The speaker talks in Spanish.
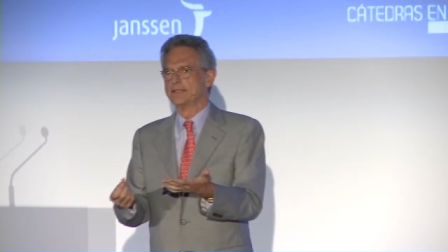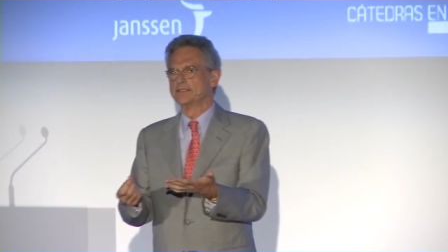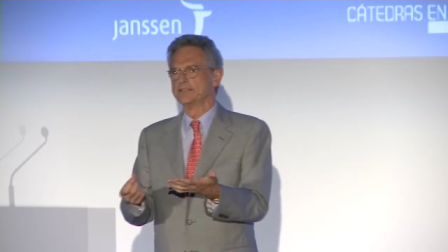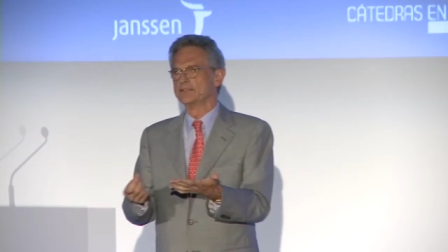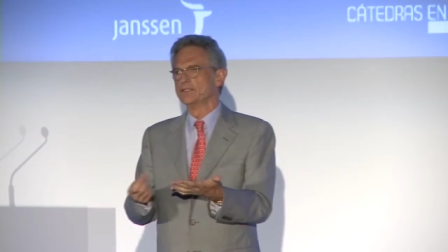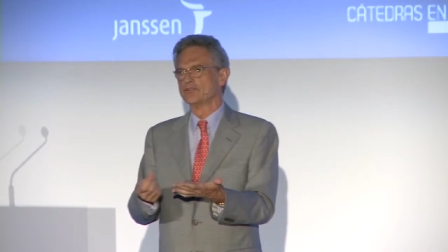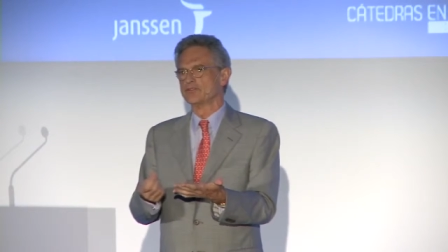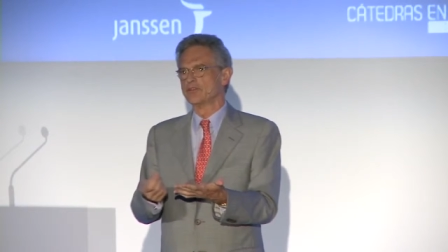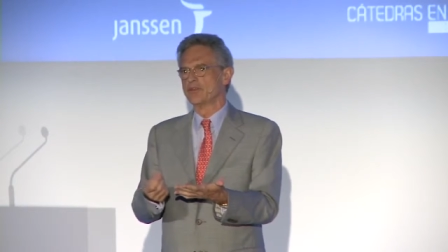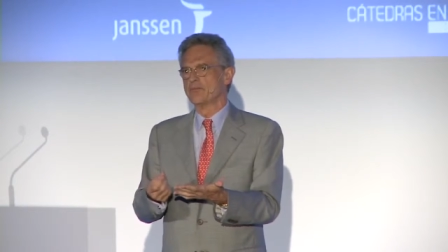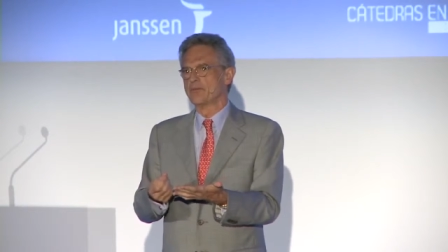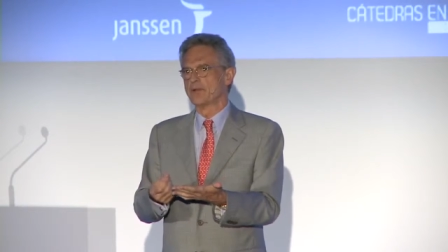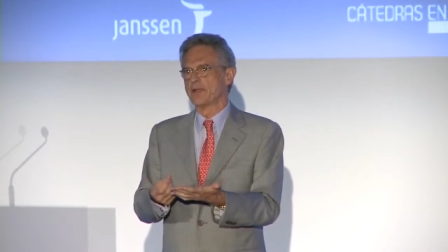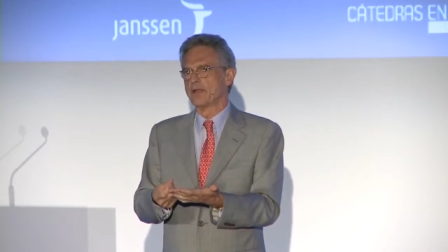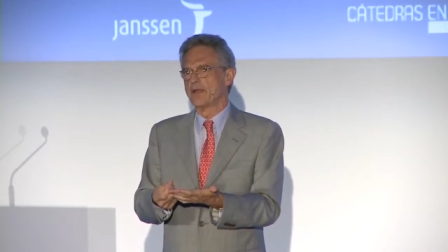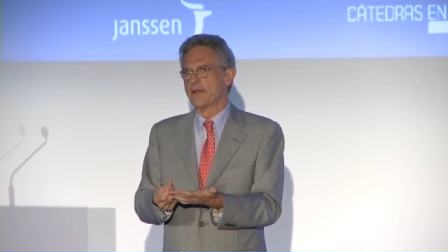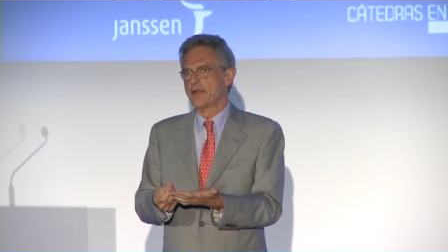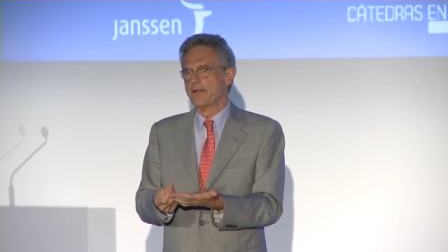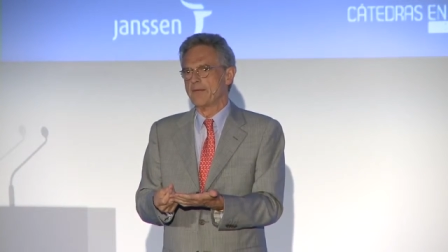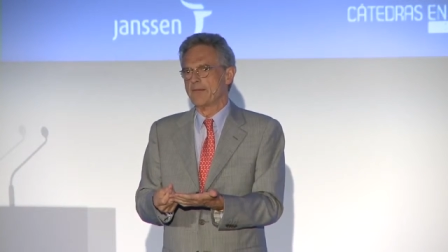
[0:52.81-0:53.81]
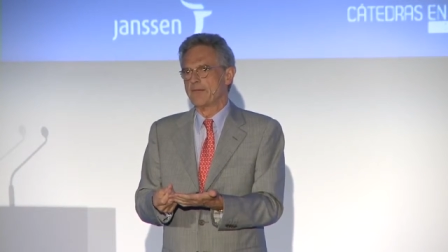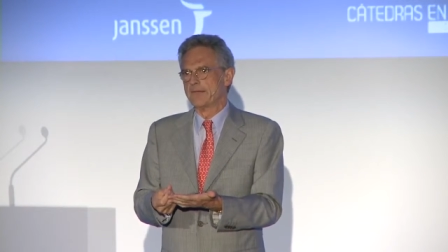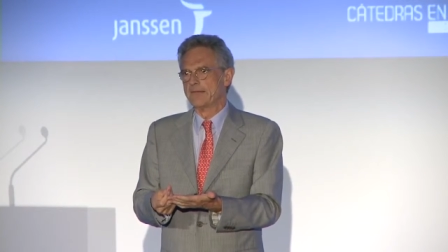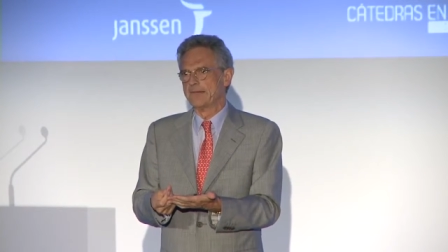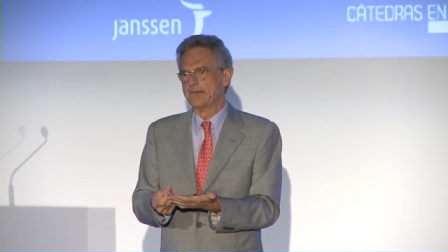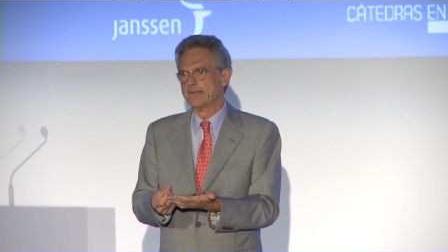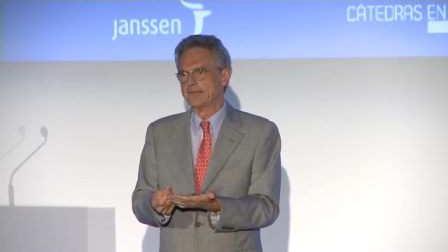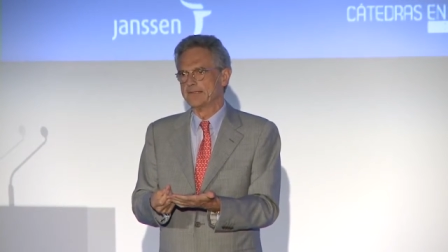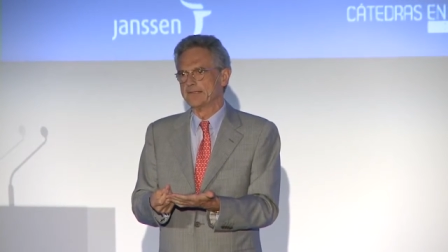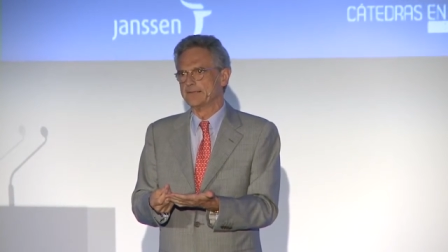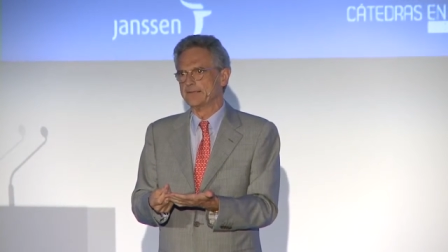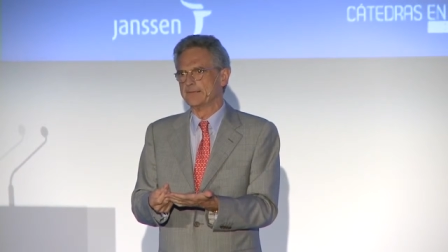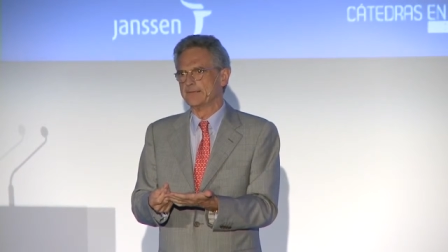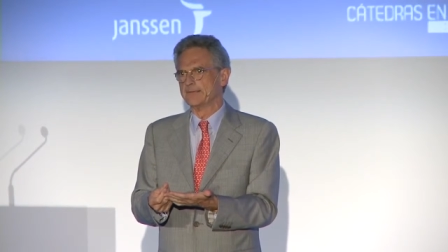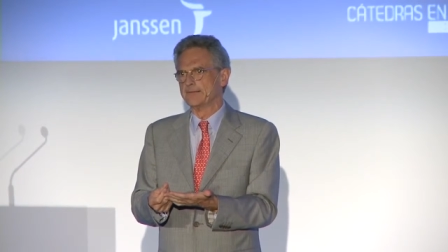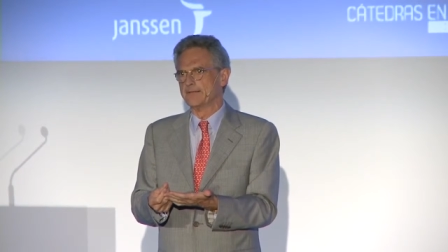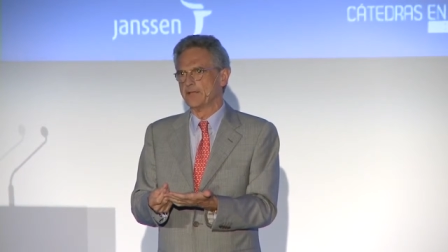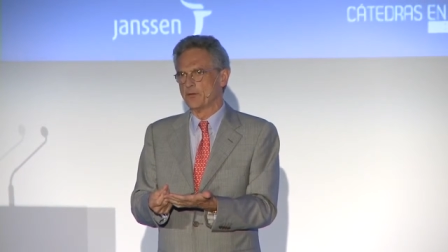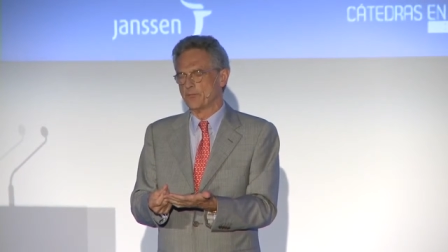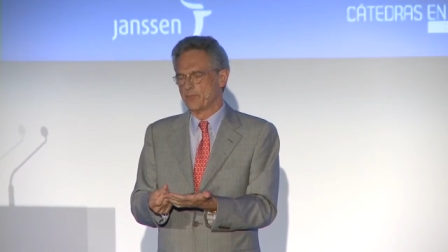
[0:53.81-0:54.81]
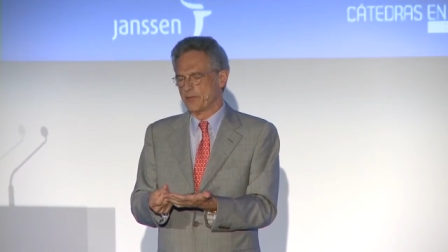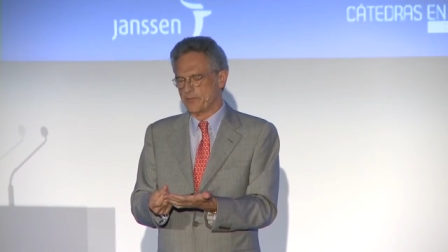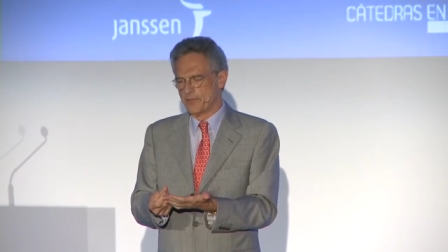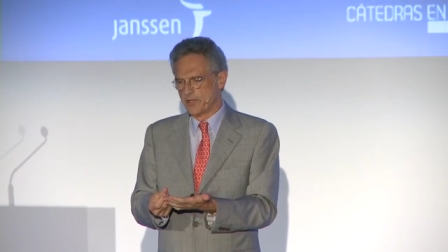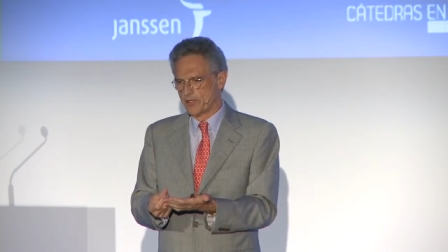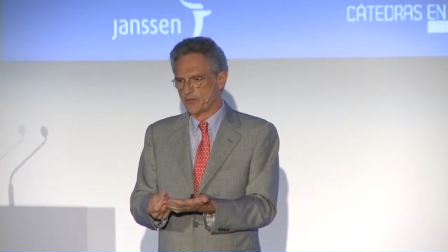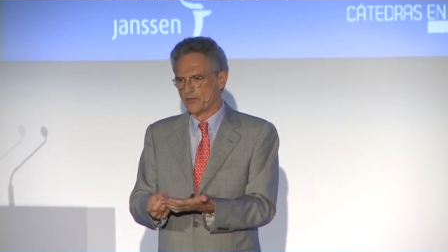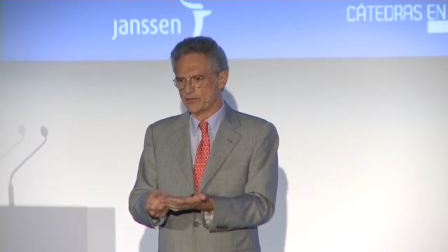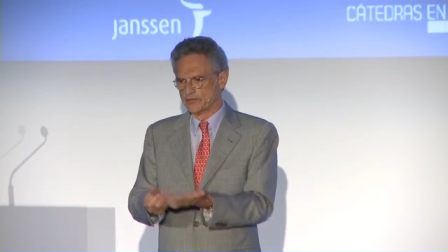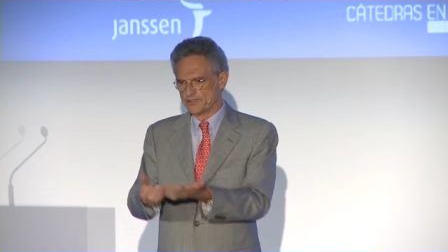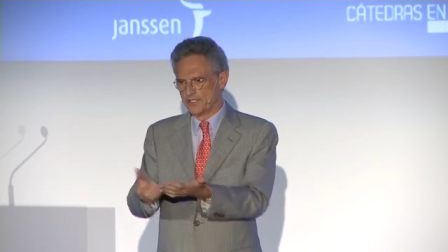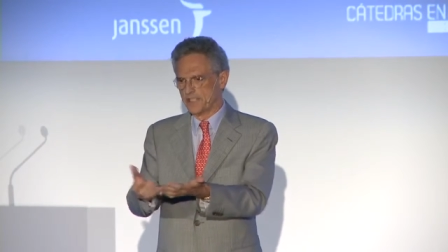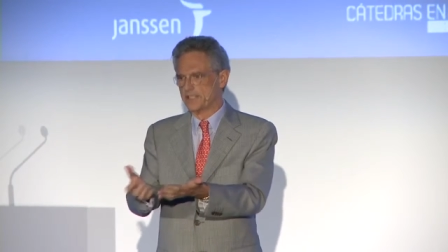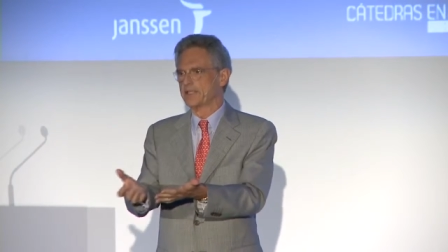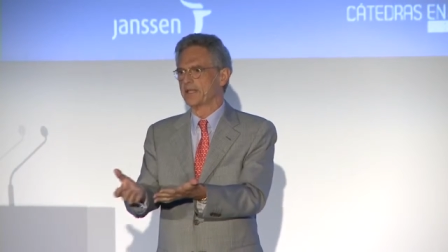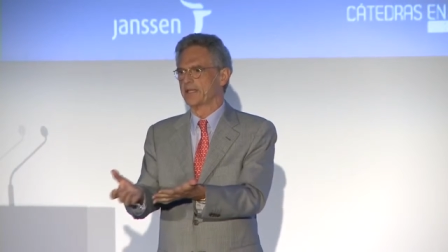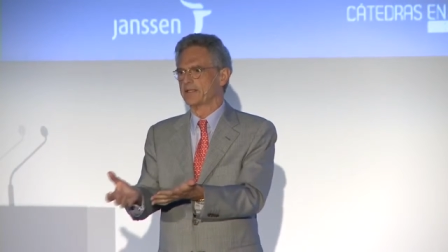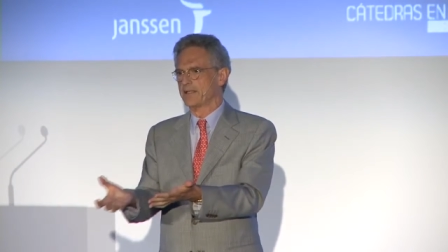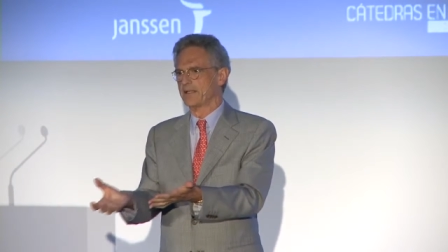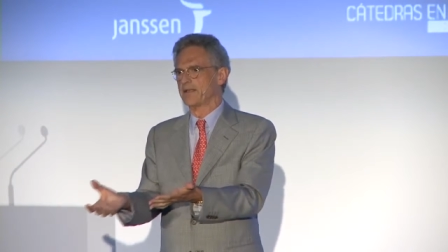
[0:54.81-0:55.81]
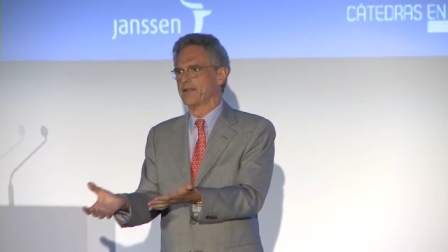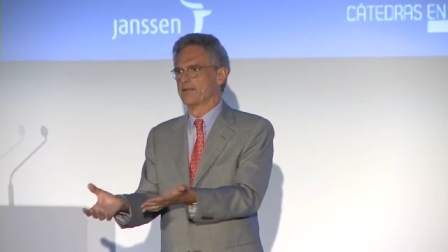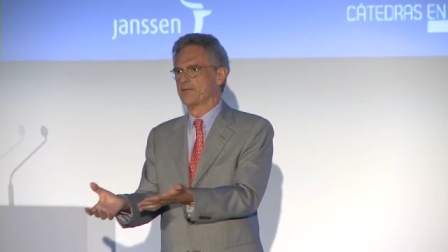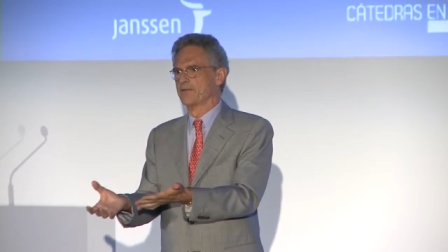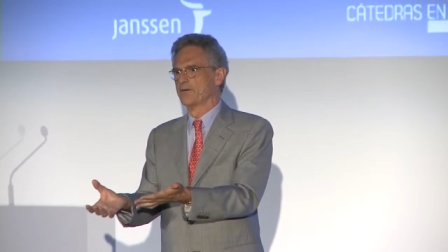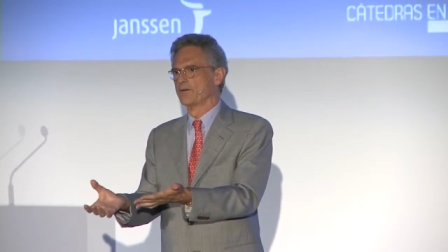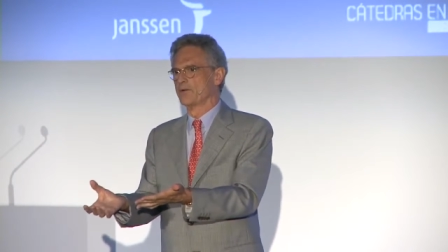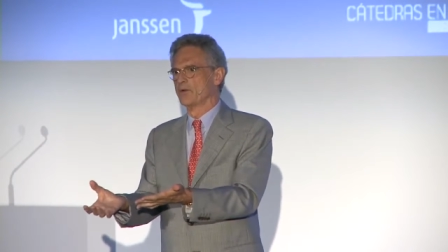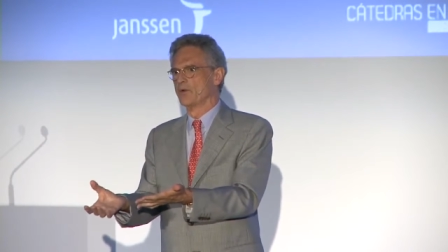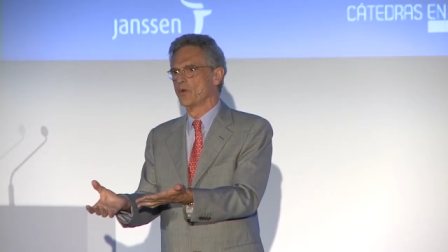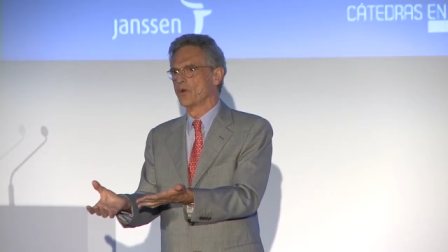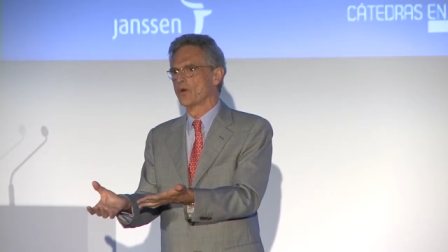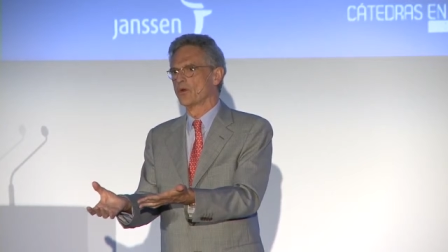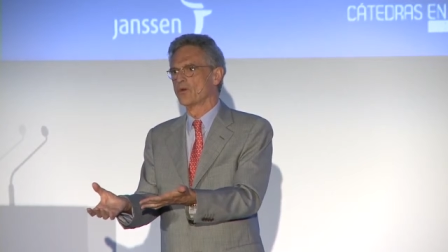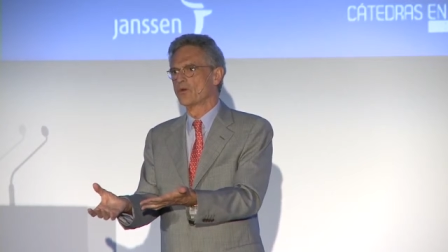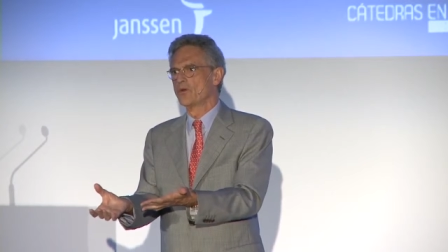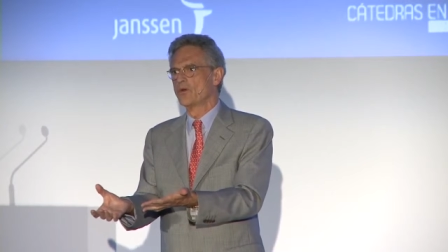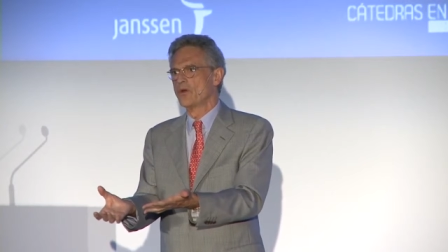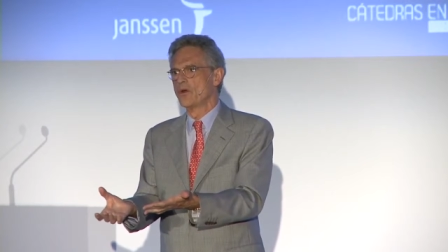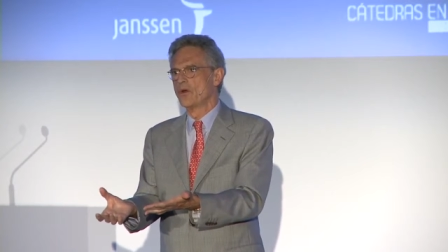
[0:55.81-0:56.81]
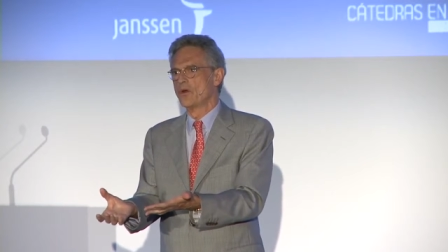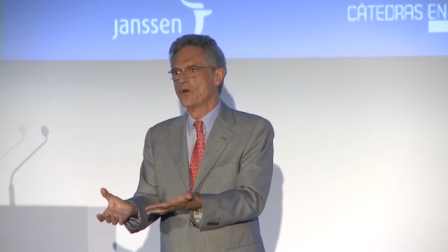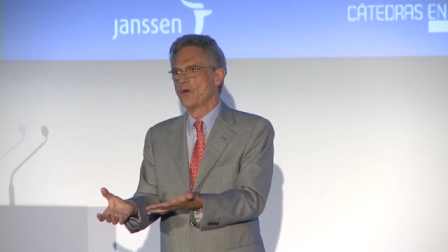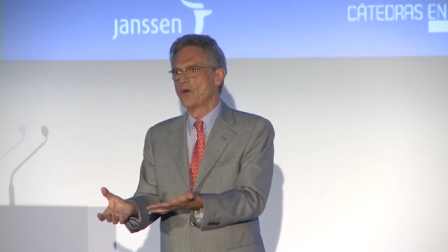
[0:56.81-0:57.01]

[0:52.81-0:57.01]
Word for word: Eh, yo siempre eh, digo primero, siéntate, ¿no? Y luego,